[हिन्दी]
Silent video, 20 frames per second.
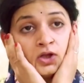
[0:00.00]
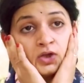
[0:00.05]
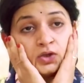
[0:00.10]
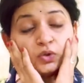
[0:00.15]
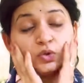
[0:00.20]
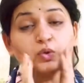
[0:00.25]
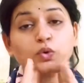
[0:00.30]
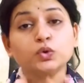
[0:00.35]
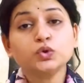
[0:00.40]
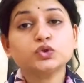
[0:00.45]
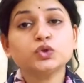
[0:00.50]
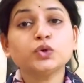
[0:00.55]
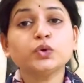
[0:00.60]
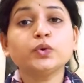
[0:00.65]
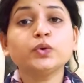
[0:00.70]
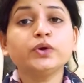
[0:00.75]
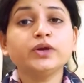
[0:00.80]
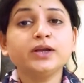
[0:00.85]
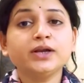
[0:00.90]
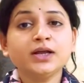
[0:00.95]
तो कुछ
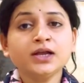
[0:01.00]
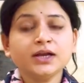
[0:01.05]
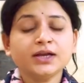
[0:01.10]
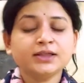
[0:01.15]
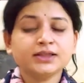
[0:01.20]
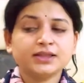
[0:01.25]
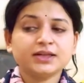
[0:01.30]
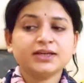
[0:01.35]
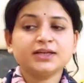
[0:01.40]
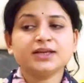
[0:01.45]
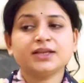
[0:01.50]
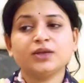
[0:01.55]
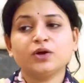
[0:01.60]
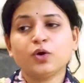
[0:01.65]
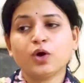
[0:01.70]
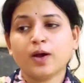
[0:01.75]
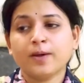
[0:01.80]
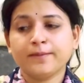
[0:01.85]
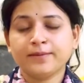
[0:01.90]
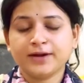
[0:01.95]
लोगों ने ना इतने ज़्यादा
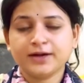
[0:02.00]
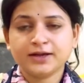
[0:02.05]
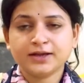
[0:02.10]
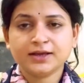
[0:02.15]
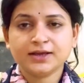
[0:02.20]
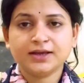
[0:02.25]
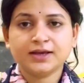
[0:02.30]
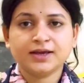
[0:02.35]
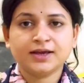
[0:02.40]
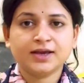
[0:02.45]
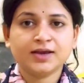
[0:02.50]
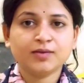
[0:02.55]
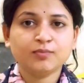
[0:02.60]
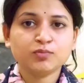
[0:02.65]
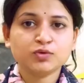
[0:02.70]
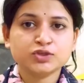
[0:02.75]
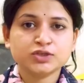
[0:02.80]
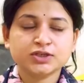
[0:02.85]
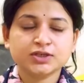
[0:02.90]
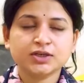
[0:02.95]
कमेंट किए हैं
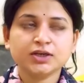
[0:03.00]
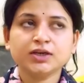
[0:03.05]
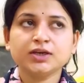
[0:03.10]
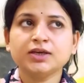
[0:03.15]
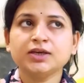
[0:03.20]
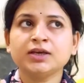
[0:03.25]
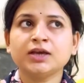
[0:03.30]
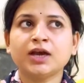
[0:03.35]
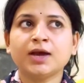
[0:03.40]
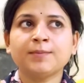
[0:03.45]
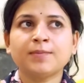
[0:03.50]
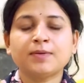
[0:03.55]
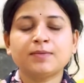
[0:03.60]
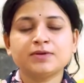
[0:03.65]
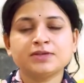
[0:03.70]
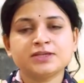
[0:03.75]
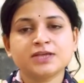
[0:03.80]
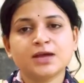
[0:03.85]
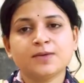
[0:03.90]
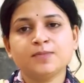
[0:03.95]
मुझे कि
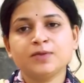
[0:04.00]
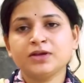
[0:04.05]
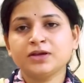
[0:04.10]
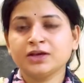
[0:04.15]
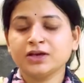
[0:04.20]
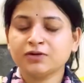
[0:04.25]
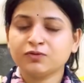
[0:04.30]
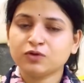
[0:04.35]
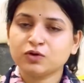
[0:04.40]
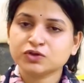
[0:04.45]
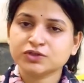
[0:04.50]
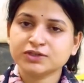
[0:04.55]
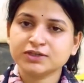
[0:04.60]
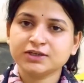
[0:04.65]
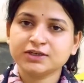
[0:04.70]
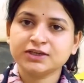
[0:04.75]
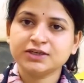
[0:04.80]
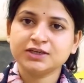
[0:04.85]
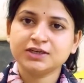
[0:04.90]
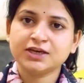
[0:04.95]
अमावस्या पे हेयर वॉश
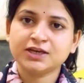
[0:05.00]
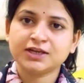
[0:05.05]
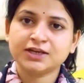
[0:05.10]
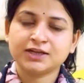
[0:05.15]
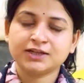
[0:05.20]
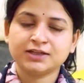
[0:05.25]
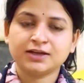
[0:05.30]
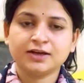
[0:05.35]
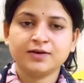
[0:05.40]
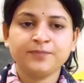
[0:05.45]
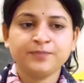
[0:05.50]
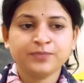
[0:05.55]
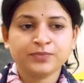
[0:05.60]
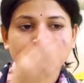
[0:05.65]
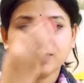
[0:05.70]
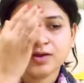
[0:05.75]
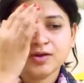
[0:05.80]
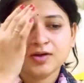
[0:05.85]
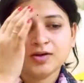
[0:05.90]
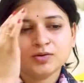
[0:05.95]
नहीं किया जाता
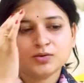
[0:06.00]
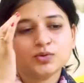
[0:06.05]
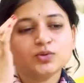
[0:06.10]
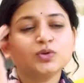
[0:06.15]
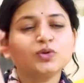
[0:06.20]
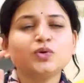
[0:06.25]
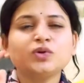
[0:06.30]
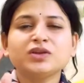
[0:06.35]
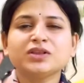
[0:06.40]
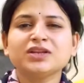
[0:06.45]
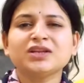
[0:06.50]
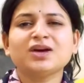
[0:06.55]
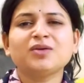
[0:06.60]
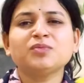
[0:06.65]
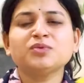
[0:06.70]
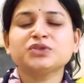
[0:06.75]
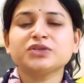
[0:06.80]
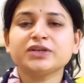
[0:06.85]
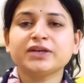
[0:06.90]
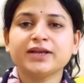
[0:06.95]
तो देखो इतना
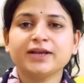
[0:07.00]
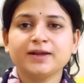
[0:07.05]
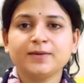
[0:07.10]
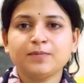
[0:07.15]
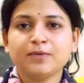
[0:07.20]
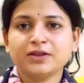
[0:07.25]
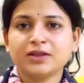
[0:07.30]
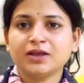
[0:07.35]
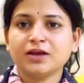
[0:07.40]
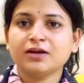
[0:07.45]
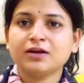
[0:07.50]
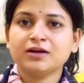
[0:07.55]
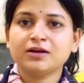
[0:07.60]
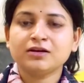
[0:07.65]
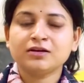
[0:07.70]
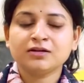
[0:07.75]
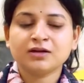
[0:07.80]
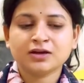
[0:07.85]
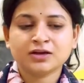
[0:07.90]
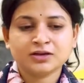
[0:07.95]
मुझे नहीं पता
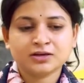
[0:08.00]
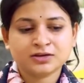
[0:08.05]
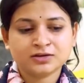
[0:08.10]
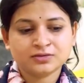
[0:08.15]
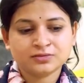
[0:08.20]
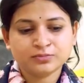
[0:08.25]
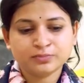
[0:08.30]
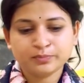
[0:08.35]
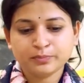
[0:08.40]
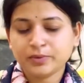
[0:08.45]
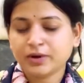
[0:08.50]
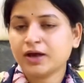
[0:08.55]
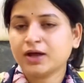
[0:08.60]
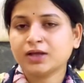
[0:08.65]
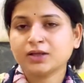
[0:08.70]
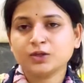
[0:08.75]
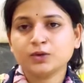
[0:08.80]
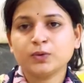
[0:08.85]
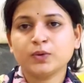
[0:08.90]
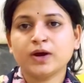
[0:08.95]
कल बड़ा
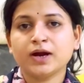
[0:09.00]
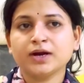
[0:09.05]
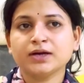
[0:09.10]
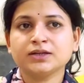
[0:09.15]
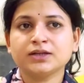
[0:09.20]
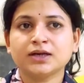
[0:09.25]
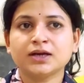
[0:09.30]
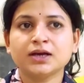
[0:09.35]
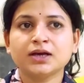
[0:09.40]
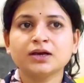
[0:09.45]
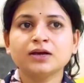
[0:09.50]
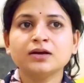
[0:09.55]
त्योहार था